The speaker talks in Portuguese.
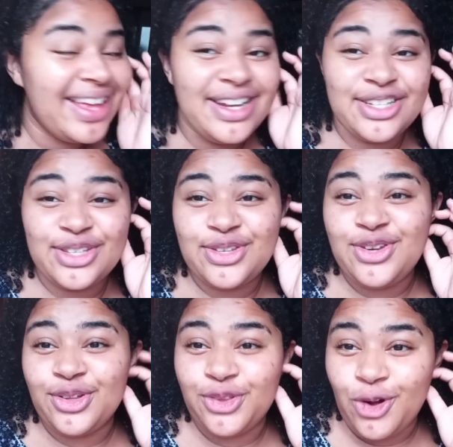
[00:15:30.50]
ele se
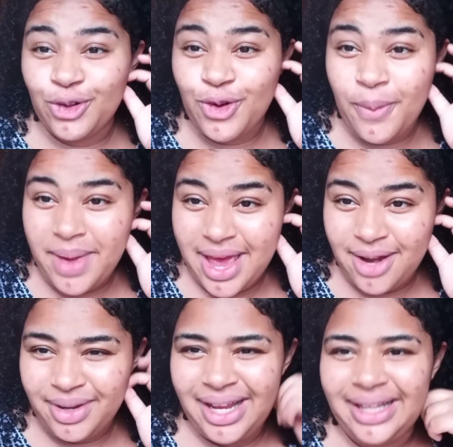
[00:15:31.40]
sujou todo
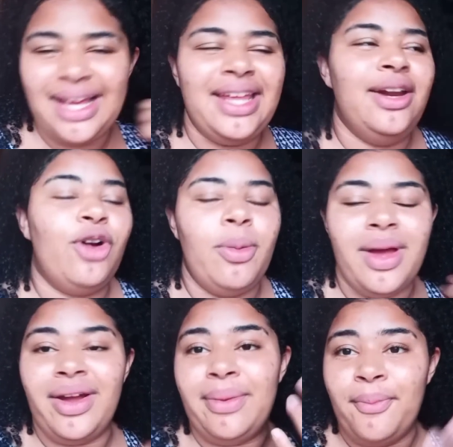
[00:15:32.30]
comendo, que ele tá querendo comer
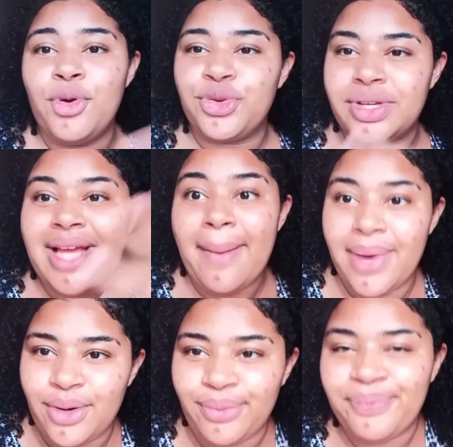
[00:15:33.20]
agora muita coisa com a
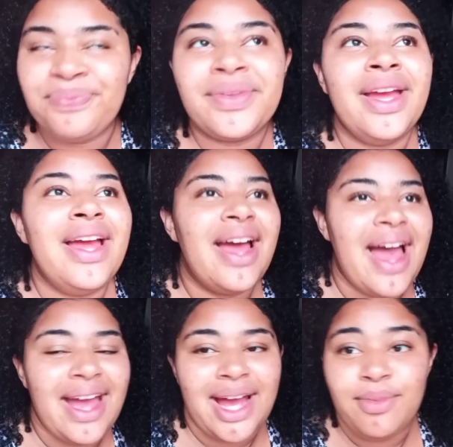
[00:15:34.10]
mão.
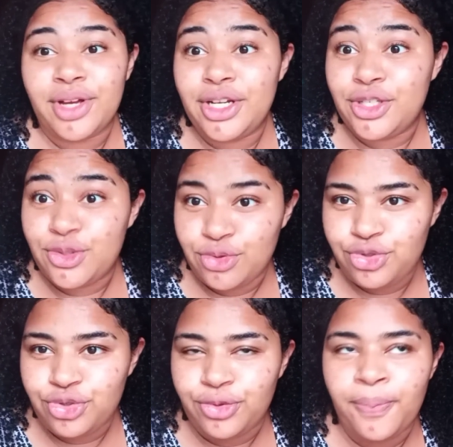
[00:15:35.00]
Aí acabou que ele se
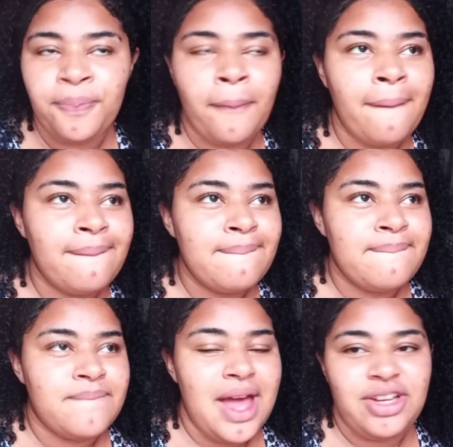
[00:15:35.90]
sujou.
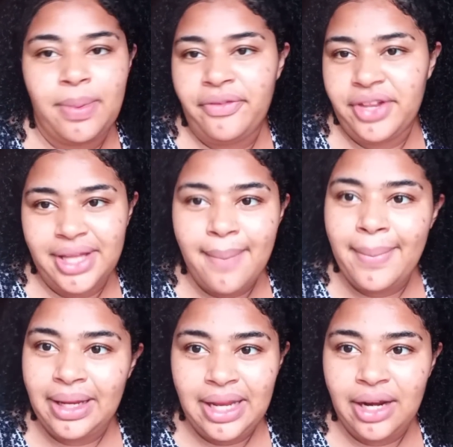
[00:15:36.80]
Aí eu preferi dar
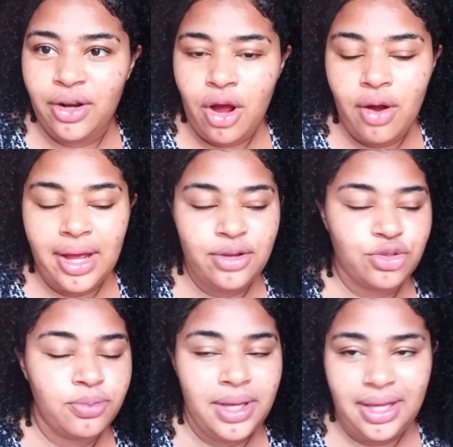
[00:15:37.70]
banho nele logo, aí eu
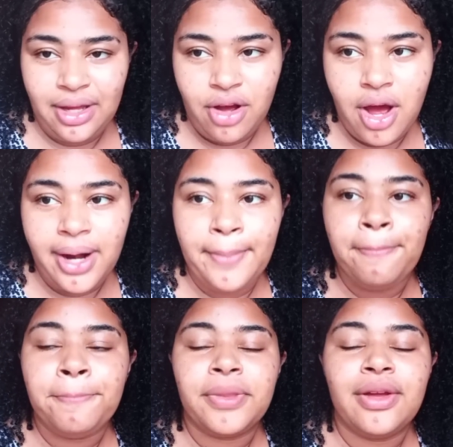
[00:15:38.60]
subi aqui agora.
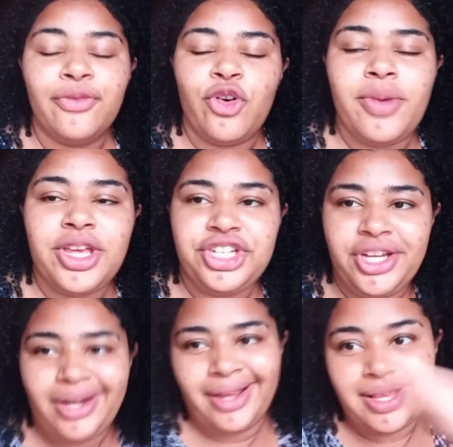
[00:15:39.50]
Vou
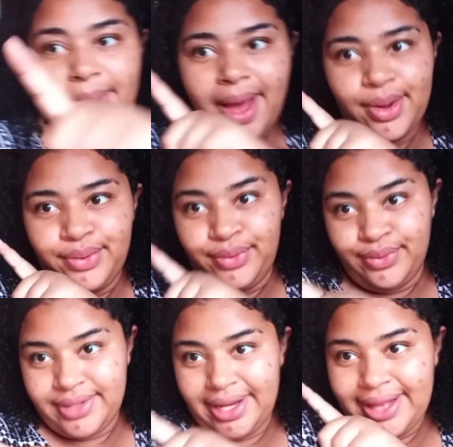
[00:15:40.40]
mexer nessa
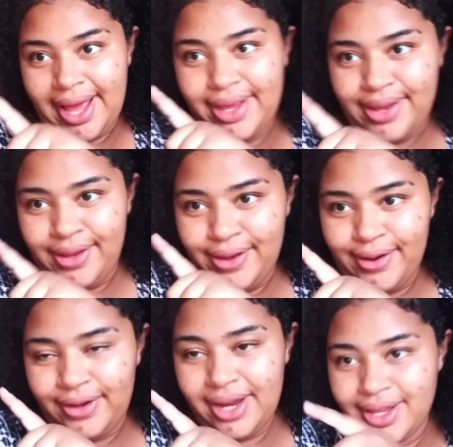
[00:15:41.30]
bagunça que tá aqui,
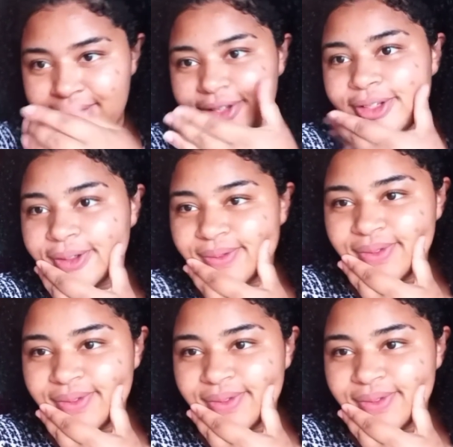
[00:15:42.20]
olha isso.